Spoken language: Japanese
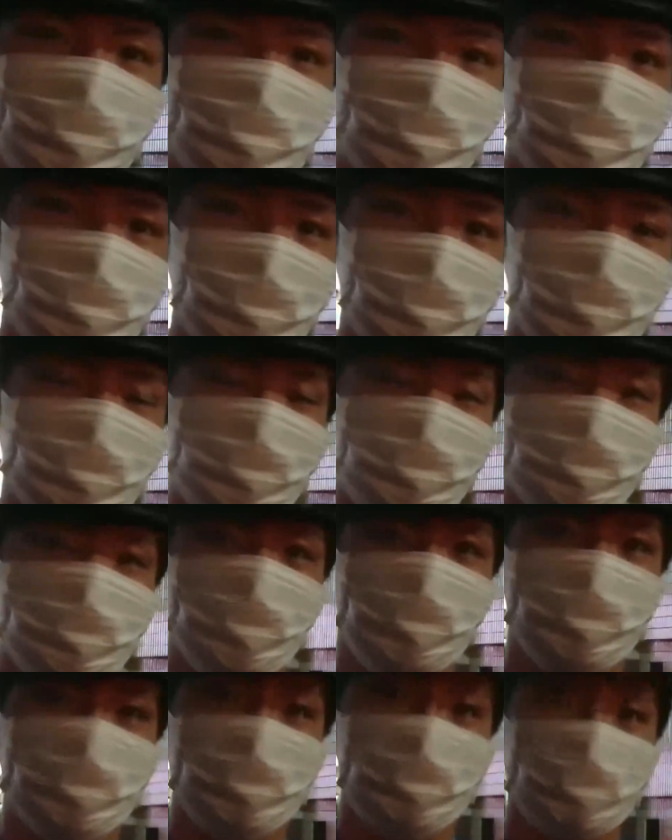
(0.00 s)
りですよっていう
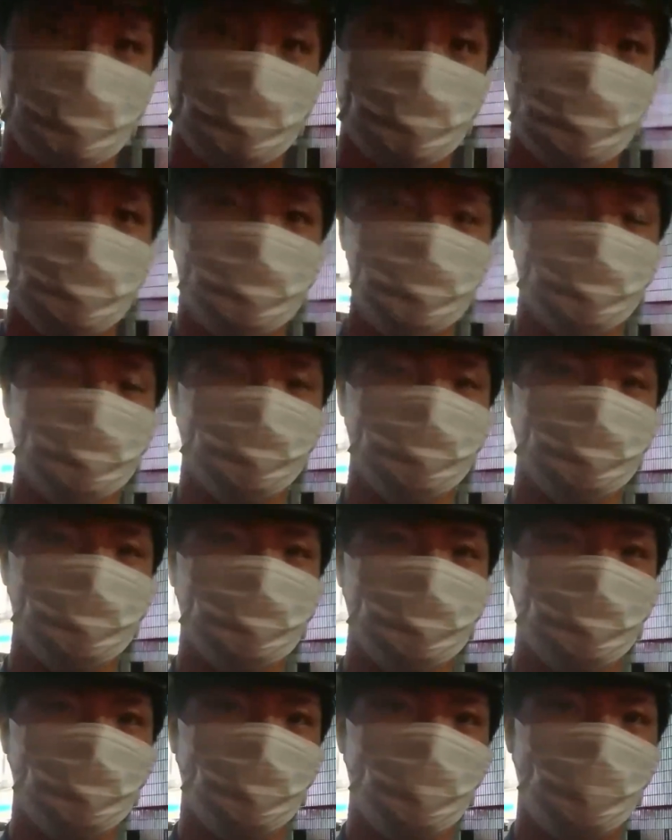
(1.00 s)
話だからそ
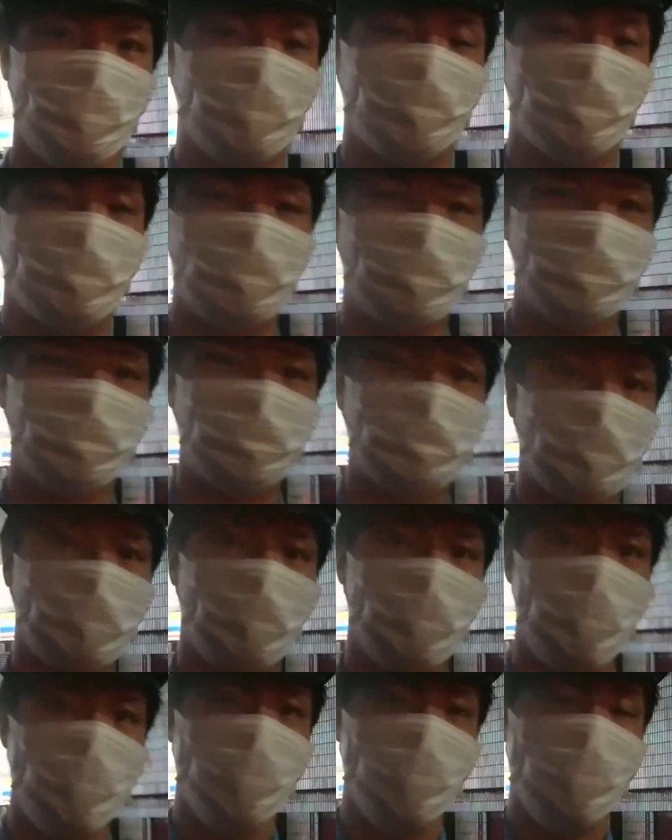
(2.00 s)
れをぐずぐずって逆
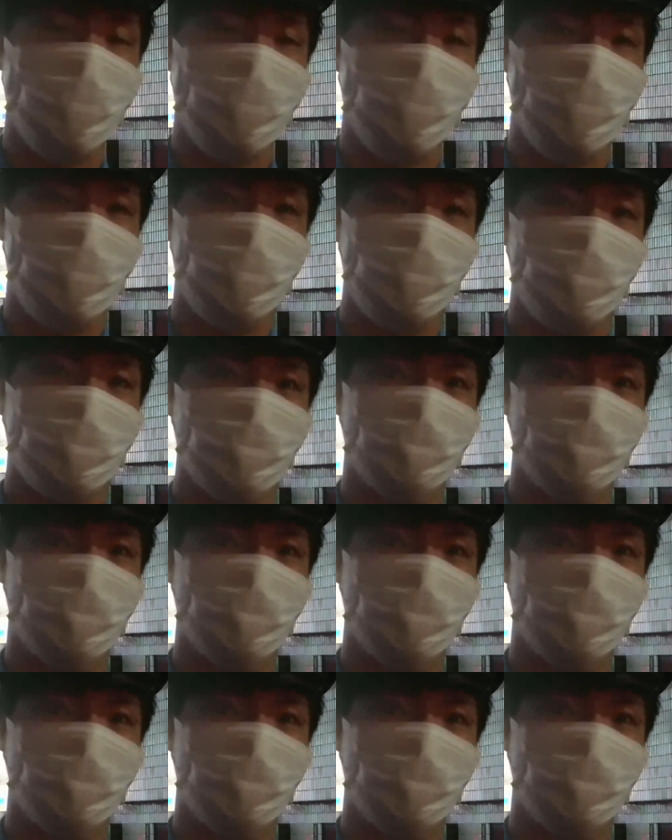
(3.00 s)
にこれ違